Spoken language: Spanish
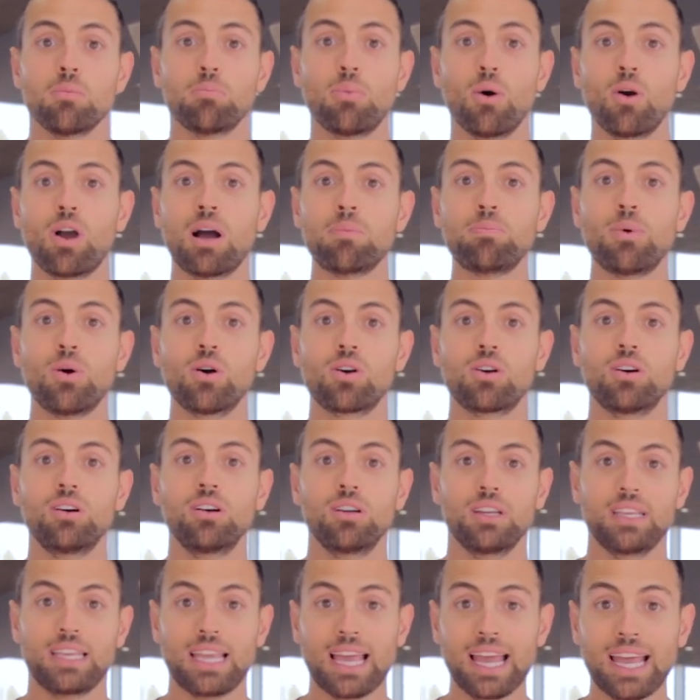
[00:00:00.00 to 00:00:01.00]
poco a
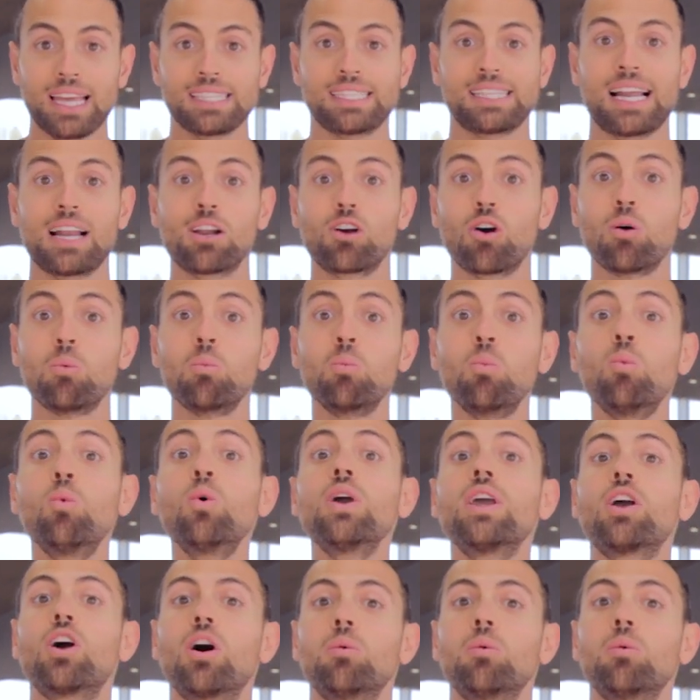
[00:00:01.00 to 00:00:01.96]
poco, y es algo muy